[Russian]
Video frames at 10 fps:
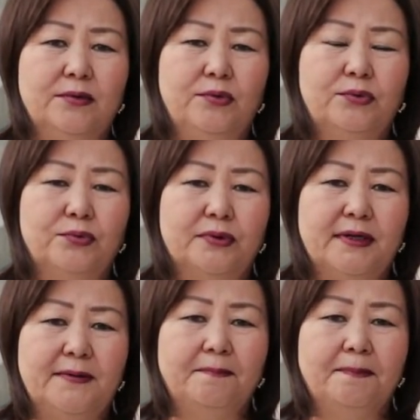
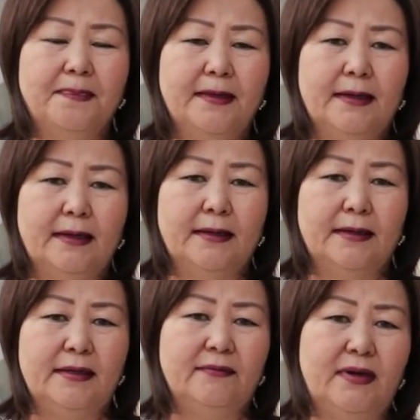культурной
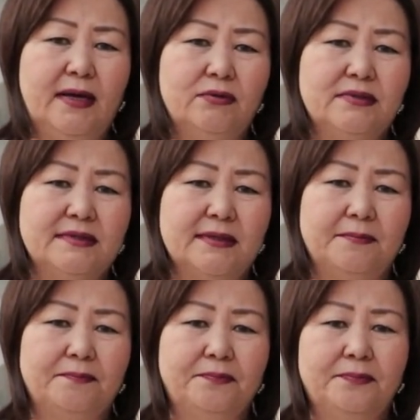э,
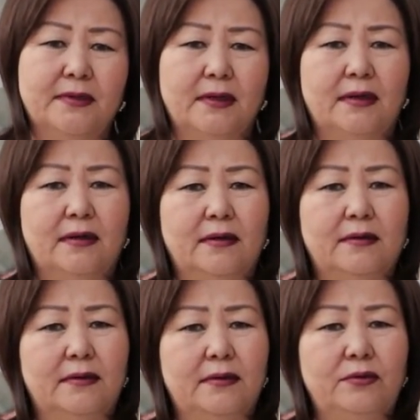являются э,